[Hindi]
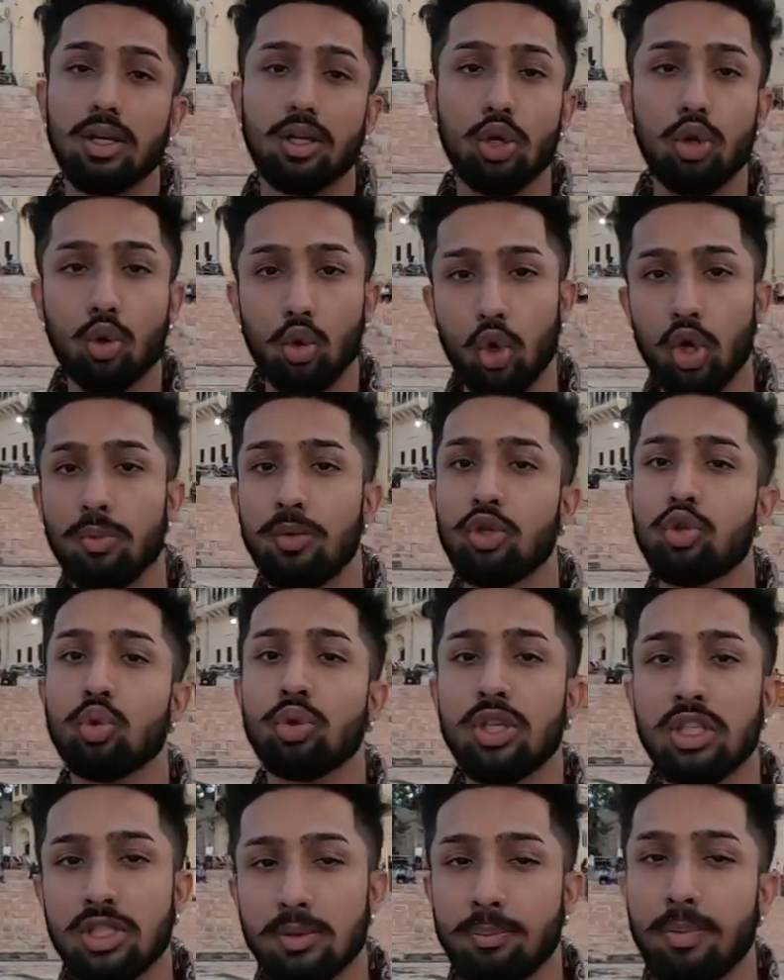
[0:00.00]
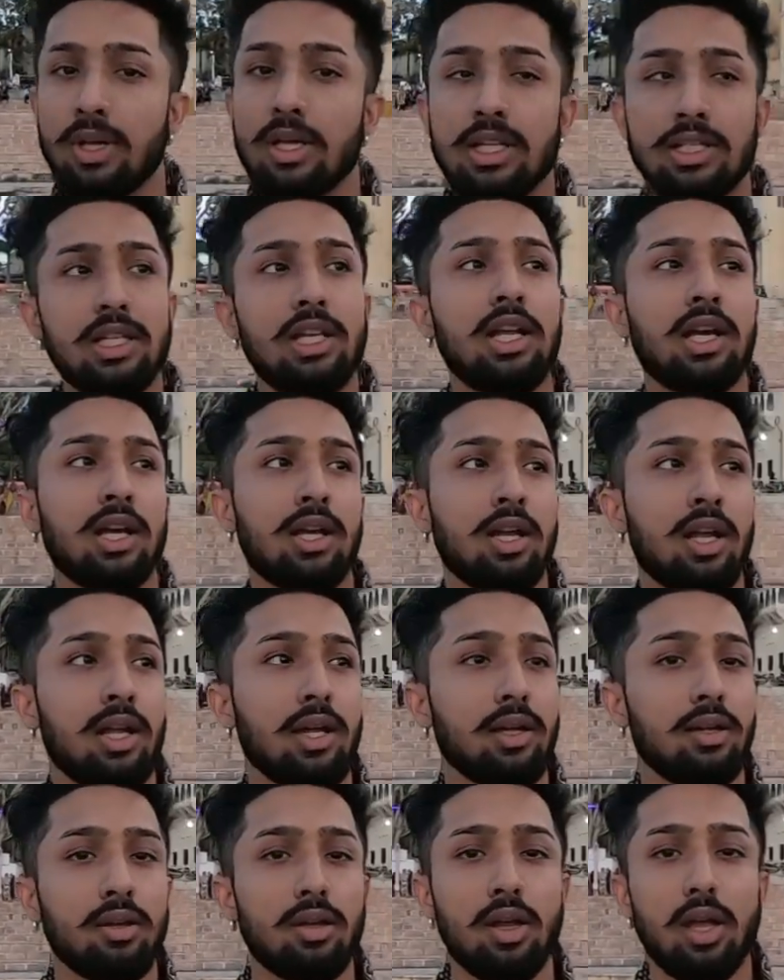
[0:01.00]
कि कोई भी जूते चप्पल नीचे लेकर ना
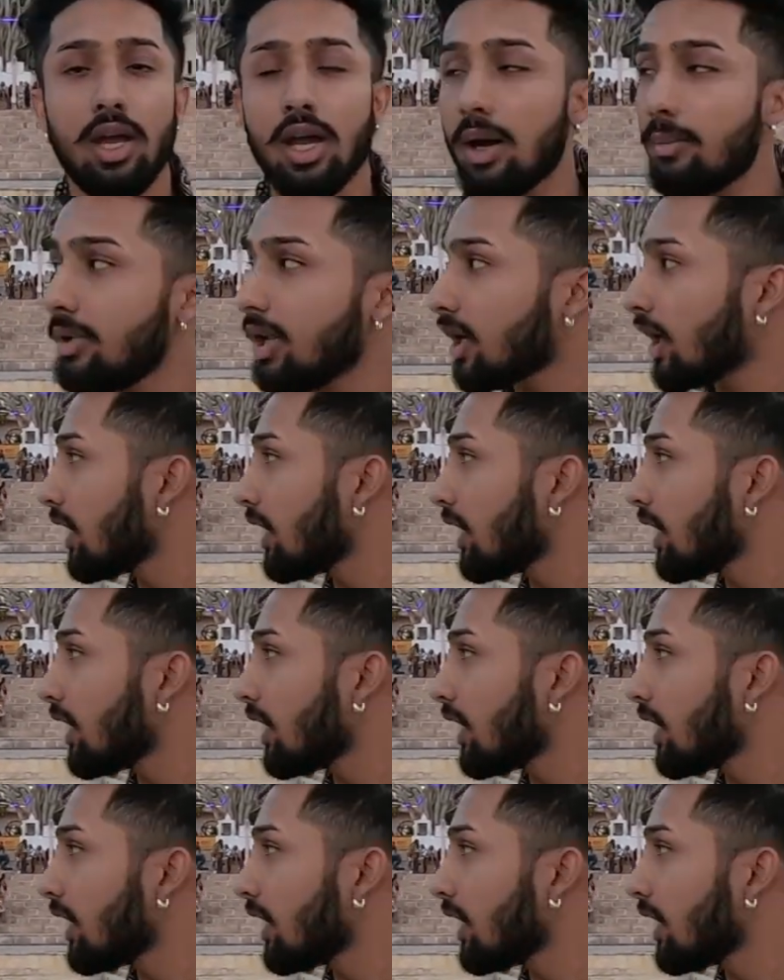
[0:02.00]
आए हमने